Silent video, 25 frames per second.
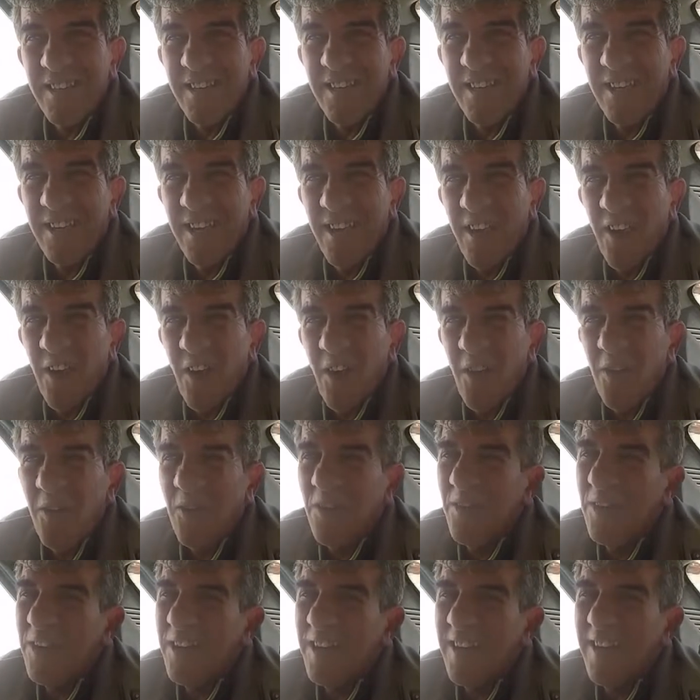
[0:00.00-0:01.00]
مع الواقف
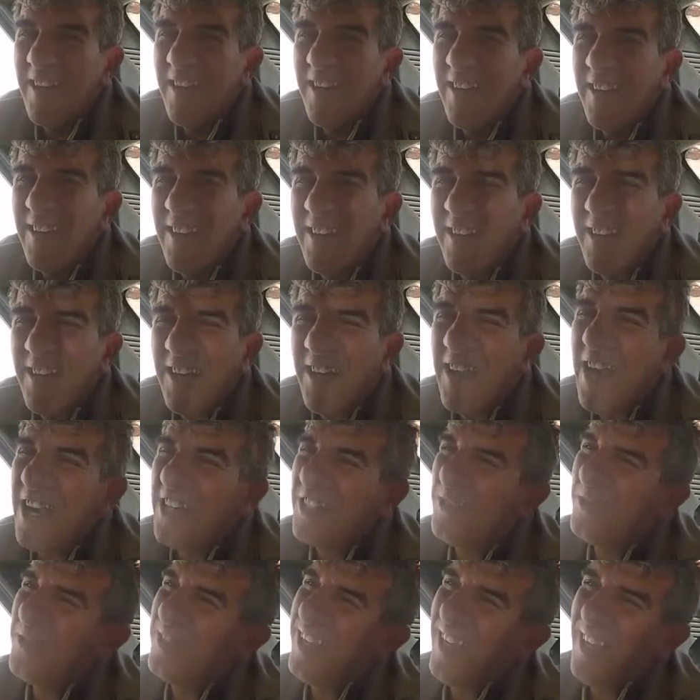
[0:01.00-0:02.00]
امشي وخلاص انا
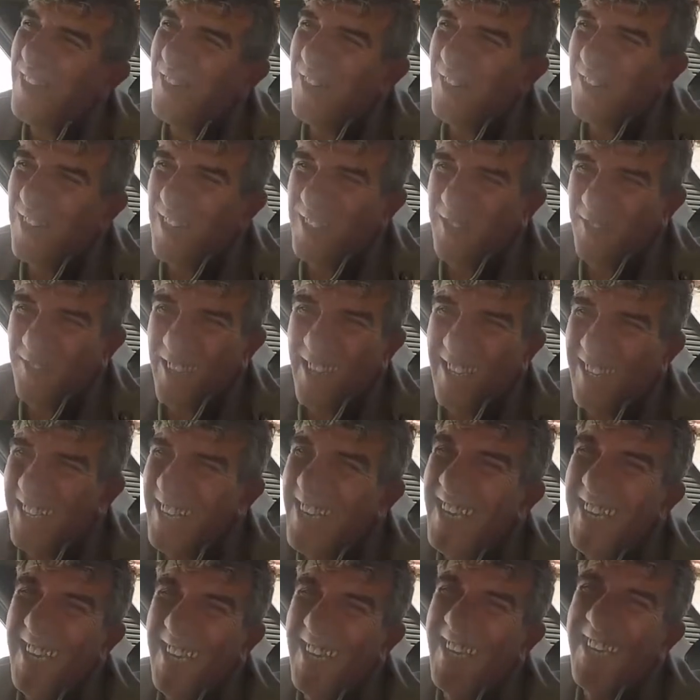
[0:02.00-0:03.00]
مني اخوان اسمح
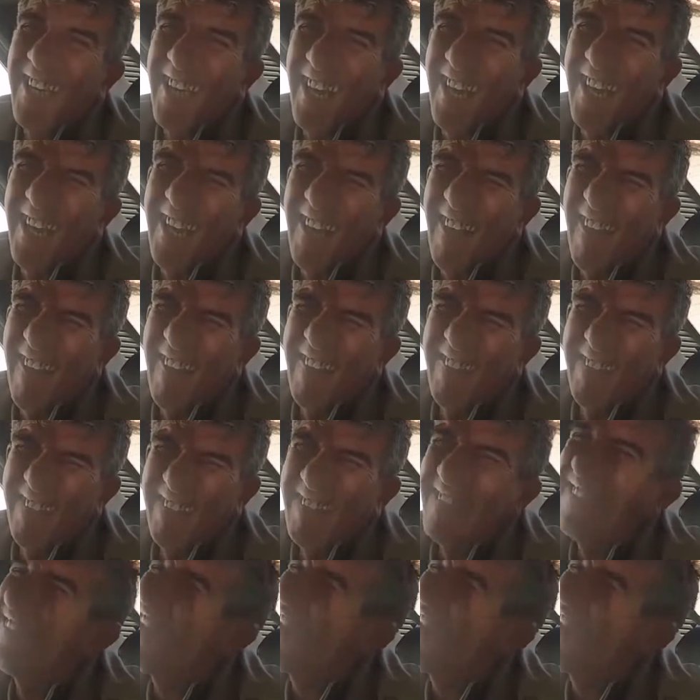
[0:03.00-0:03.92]
لي علاه حبيبي